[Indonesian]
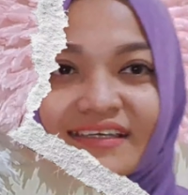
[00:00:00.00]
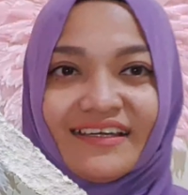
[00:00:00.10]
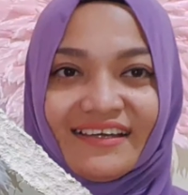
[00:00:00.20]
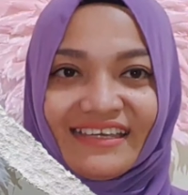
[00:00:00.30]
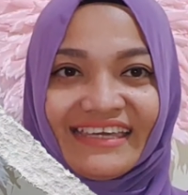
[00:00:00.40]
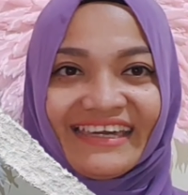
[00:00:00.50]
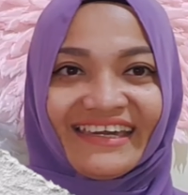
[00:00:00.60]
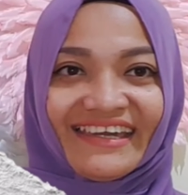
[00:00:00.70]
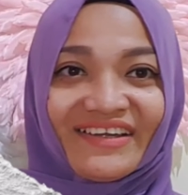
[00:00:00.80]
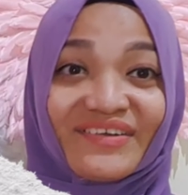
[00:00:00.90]
Oke
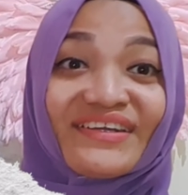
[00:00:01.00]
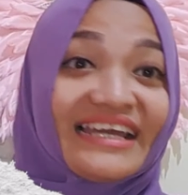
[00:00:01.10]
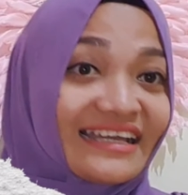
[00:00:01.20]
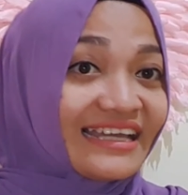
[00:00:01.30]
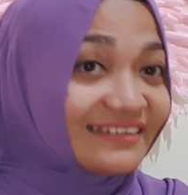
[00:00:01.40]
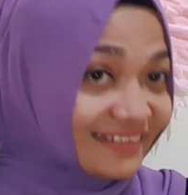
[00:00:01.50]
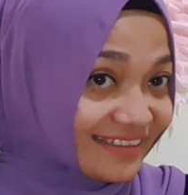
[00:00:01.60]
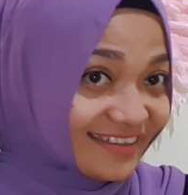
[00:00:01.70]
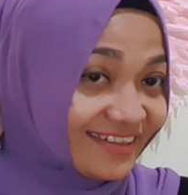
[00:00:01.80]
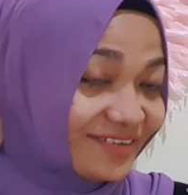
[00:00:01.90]
okay, aku udah
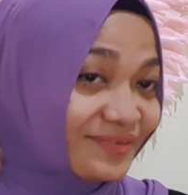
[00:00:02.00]
ganti